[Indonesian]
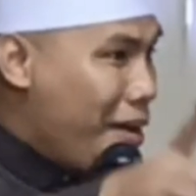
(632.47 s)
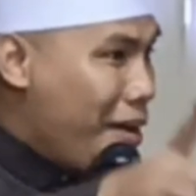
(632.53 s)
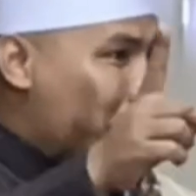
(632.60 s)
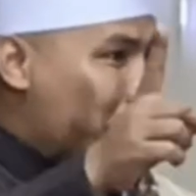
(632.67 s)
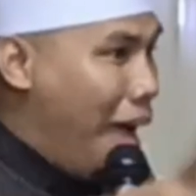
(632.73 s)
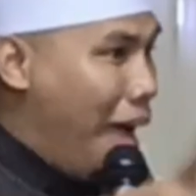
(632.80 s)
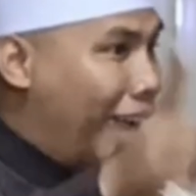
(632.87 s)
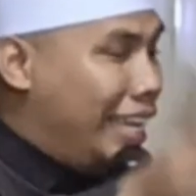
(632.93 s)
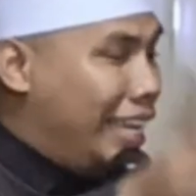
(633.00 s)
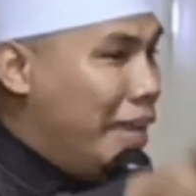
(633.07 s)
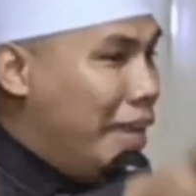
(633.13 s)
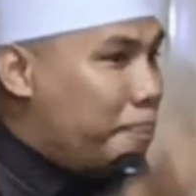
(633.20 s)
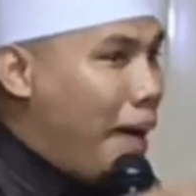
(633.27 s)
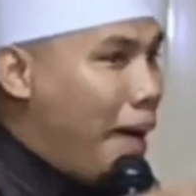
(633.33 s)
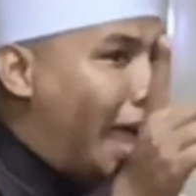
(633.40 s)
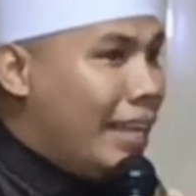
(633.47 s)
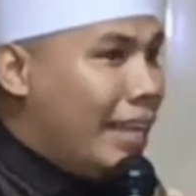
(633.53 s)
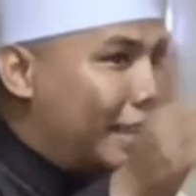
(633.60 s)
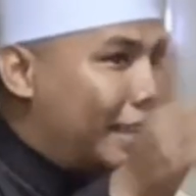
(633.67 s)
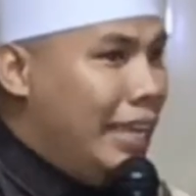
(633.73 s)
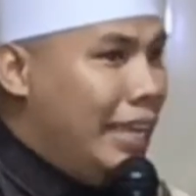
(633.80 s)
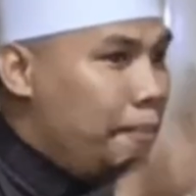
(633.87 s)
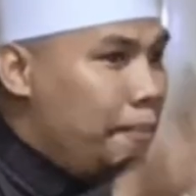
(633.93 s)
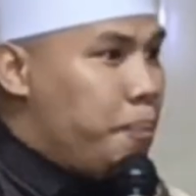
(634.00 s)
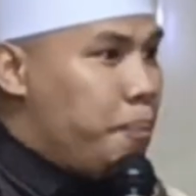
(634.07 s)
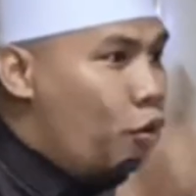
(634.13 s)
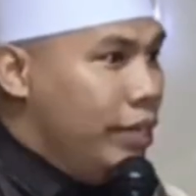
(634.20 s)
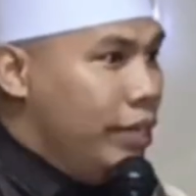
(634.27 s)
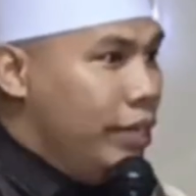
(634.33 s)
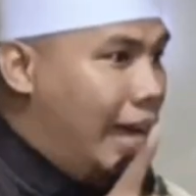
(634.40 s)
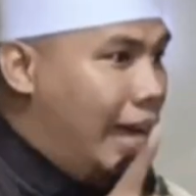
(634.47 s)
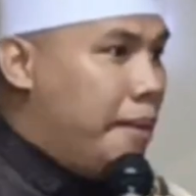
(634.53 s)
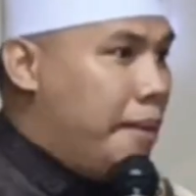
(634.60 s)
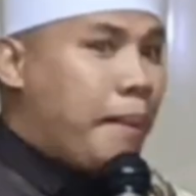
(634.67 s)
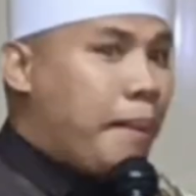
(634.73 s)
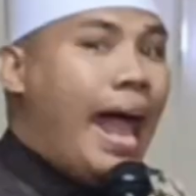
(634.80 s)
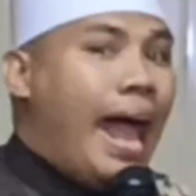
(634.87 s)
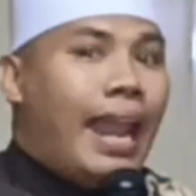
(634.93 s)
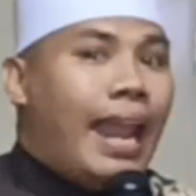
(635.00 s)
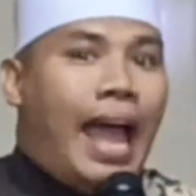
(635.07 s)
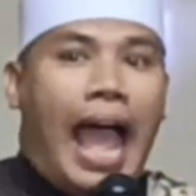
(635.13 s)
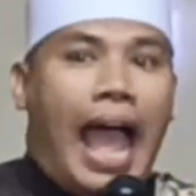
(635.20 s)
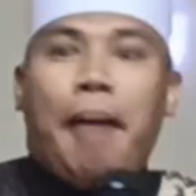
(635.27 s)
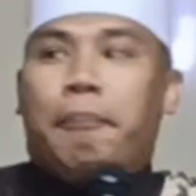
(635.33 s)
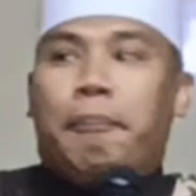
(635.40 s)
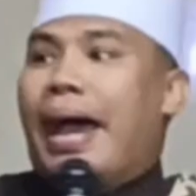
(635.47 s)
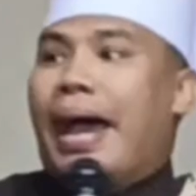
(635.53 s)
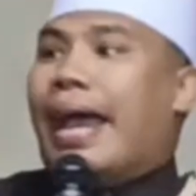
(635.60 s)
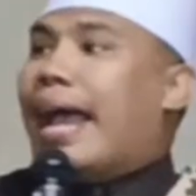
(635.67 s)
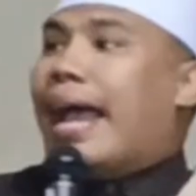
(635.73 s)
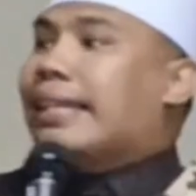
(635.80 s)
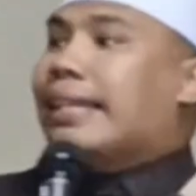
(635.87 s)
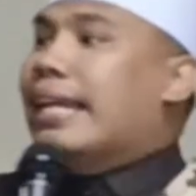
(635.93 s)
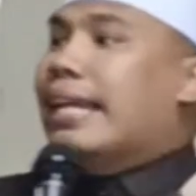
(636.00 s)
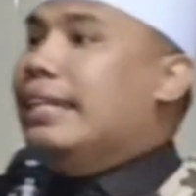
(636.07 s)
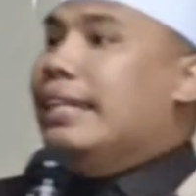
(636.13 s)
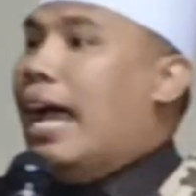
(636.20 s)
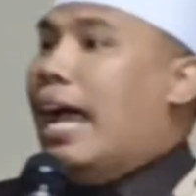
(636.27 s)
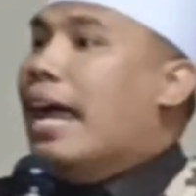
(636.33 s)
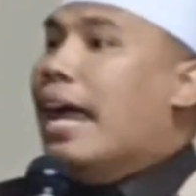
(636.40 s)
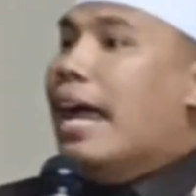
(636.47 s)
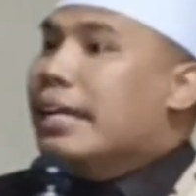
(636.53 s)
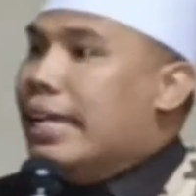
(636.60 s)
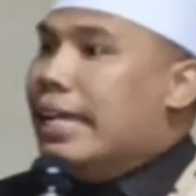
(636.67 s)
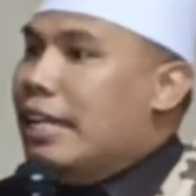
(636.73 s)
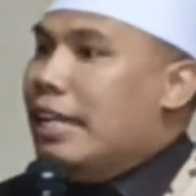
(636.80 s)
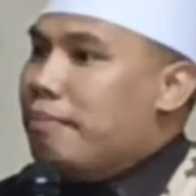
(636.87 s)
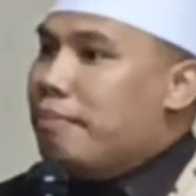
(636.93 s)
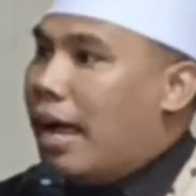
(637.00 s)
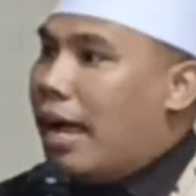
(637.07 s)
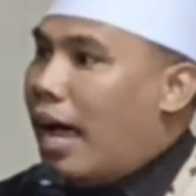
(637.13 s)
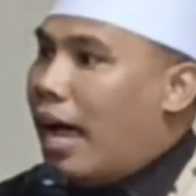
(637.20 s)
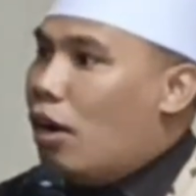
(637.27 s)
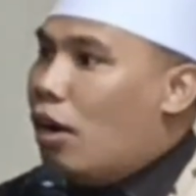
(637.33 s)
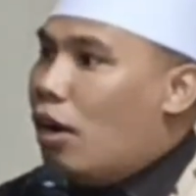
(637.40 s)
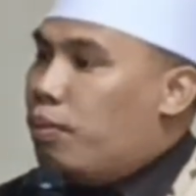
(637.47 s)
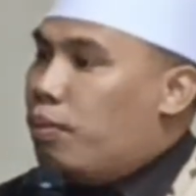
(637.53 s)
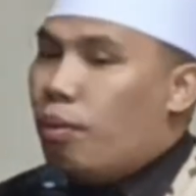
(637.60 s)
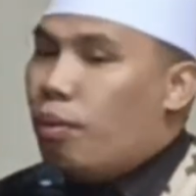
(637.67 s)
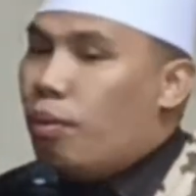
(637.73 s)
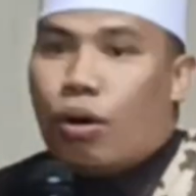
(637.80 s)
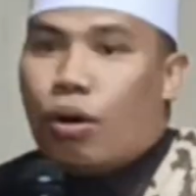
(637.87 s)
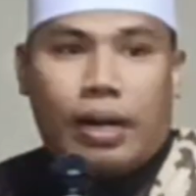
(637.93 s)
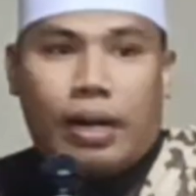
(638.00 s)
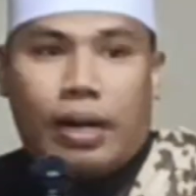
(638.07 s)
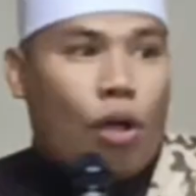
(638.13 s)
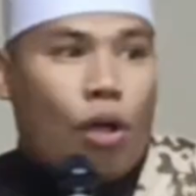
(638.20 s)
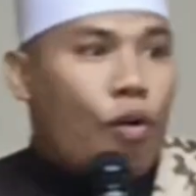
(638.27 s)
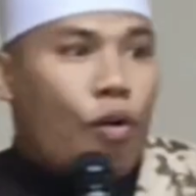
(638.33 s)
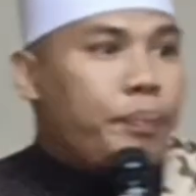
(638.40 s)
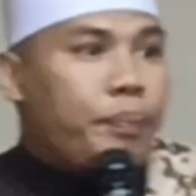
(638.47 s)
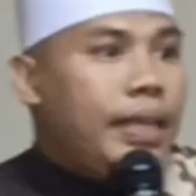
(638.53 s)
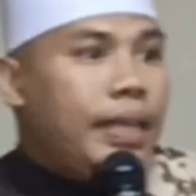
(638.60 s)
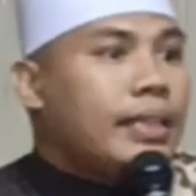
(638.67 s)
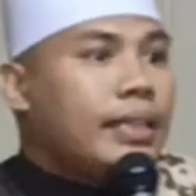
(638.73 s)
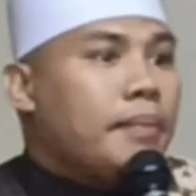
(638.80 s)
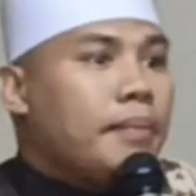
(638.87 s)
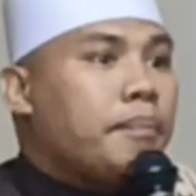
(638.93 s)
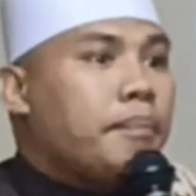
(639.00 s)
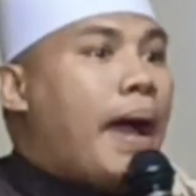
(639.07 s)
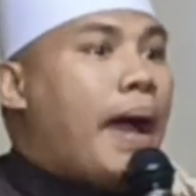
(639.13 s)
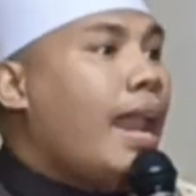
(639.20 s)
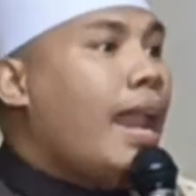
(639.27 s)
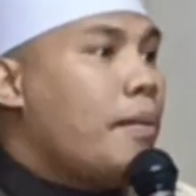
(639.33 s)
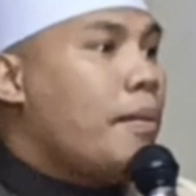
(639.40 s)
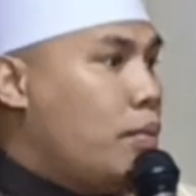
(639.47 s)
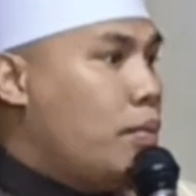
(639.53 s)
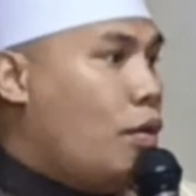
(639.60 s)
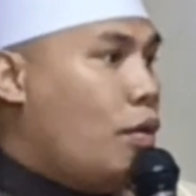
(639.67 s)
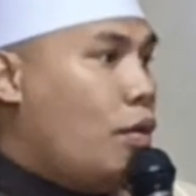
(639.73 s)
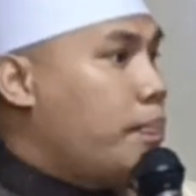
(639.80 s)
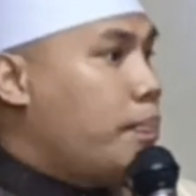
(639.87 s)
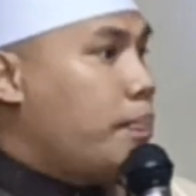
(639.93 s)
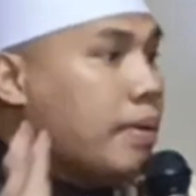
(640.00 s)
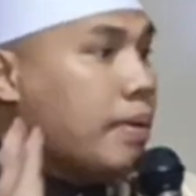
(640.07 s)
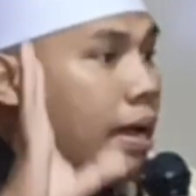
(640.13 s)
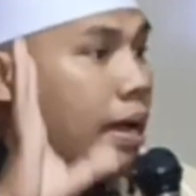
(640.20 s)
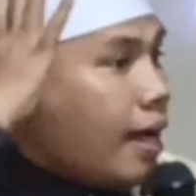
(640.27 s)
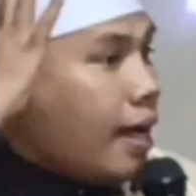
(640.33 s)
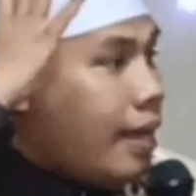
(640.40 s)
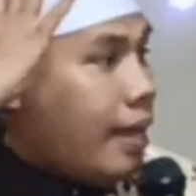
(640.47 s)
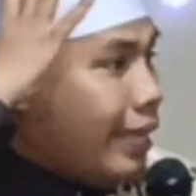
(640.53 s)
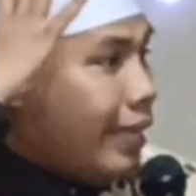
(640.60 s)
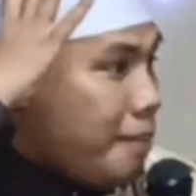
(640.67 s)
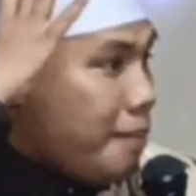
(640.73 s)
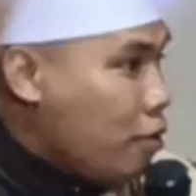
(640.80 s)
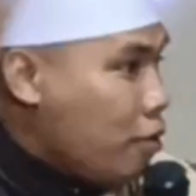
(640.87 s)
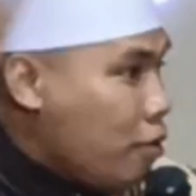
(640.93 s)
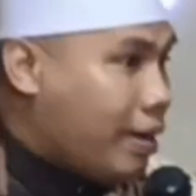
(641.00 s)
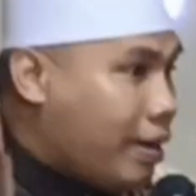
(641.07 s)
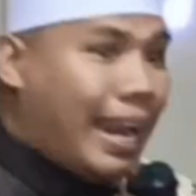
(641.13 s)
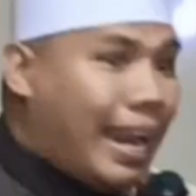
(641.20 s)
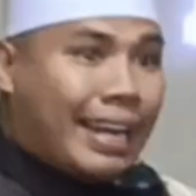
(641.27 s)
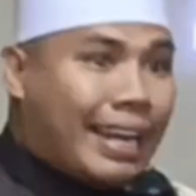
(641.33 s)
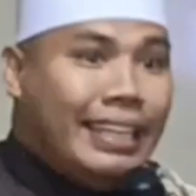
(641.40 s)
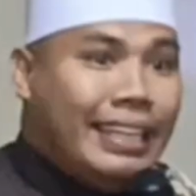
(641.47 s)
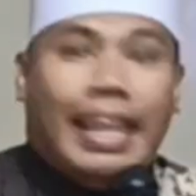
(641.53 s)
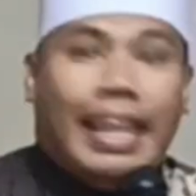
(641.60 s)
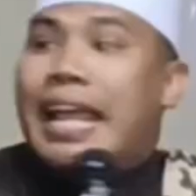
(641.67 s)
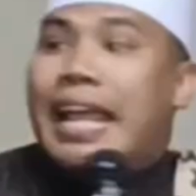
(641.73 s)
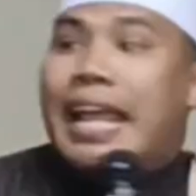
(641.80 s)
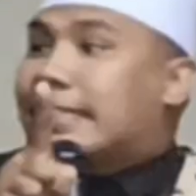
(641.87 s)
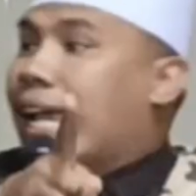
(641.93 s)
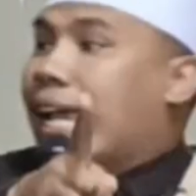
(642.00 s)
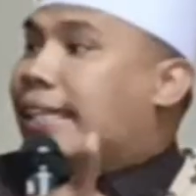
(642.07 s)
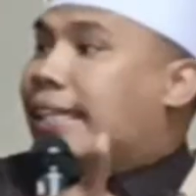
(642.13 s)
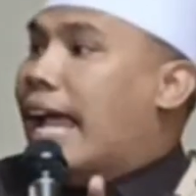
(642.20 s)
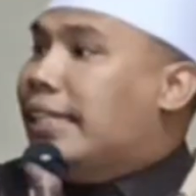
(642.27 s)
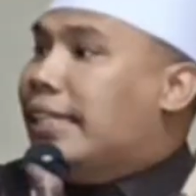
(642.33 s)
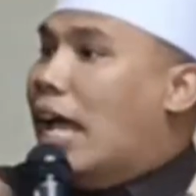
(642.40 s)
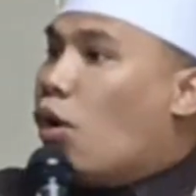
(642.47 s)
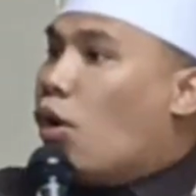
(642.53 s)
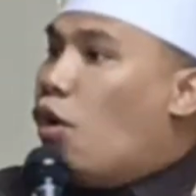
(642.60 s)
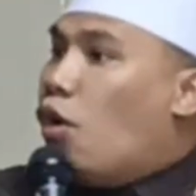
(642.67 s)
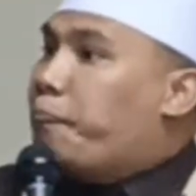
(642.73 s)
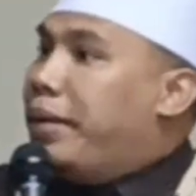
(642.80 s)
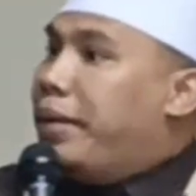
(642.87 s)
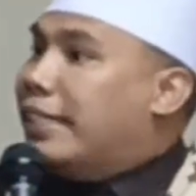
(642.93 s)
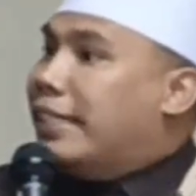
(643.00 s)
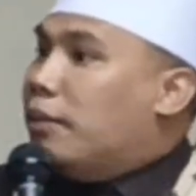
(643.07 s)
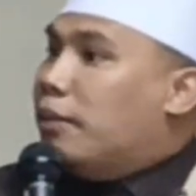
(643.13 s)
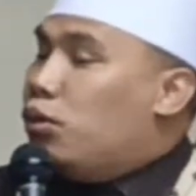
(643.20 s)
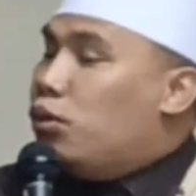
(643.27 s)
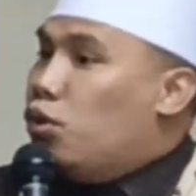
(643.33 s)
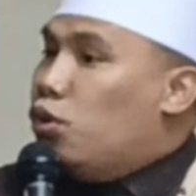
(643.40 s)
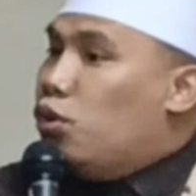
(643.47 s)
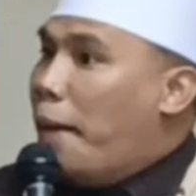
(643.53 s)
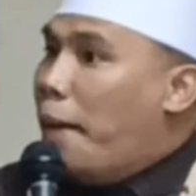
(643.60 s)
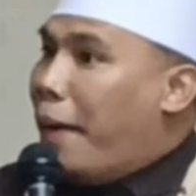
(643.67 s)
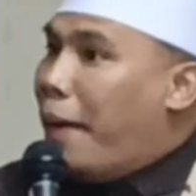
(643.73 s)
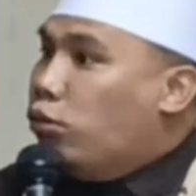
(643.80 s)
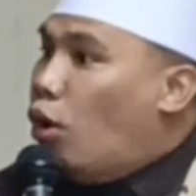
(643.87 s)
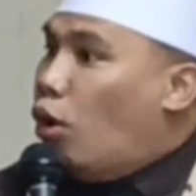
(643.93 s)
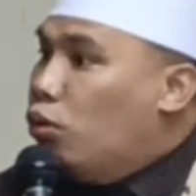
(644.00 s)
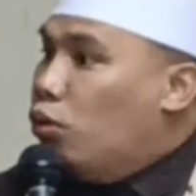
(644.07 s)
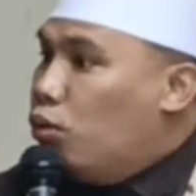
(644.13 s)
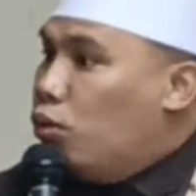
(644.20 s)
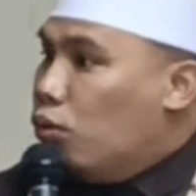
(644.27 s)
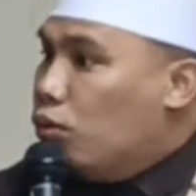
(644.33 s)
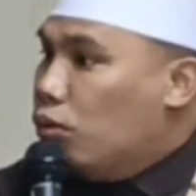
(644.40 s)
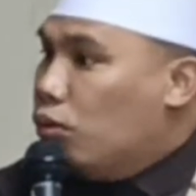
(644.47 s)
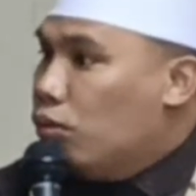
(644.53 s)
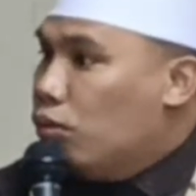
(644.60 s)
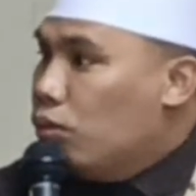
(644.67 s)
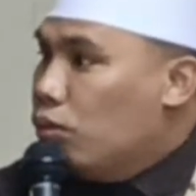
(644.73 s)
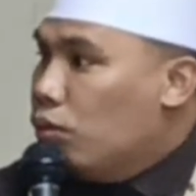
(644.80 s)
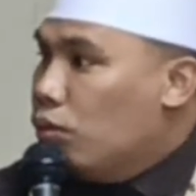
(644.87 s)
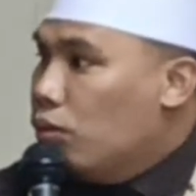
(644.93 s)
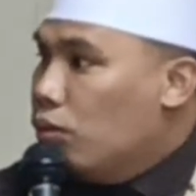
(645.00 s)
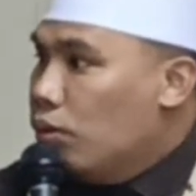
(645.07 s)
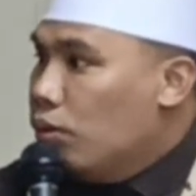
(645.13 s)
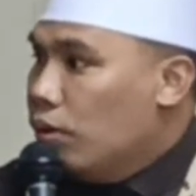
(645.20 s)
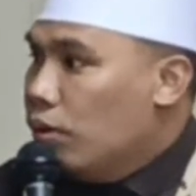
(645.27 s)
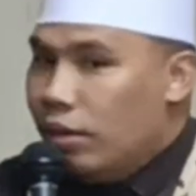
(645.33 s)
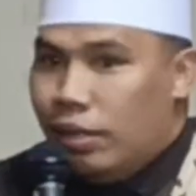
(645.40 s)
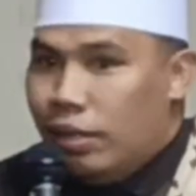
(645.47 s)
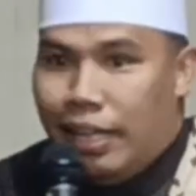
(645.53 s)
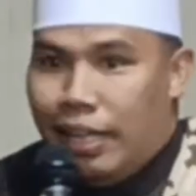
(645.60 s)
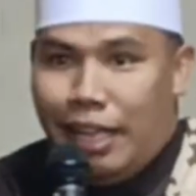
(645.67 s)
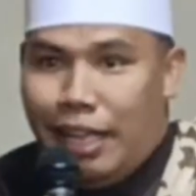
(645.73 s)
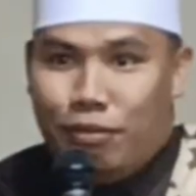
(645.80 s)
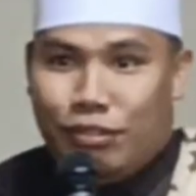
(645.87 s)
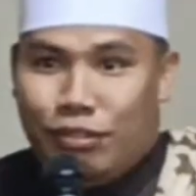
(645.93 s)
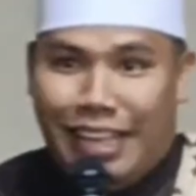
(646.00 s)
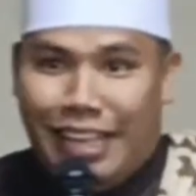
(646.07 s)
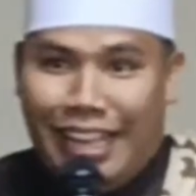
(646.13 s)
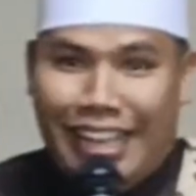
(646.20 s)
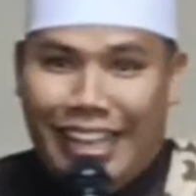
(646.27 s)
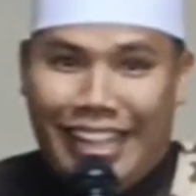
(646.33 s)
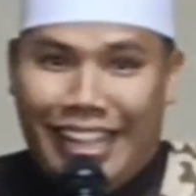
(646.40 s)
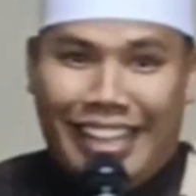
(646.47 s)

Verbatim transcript: pagi-pagi puyeng pala apa kata dia ini mah kalau belum kena kopi hitam pala belum kelengnya belum kelar ini saya tanya kopi hitam dulu apa Allah dulu eh bu saya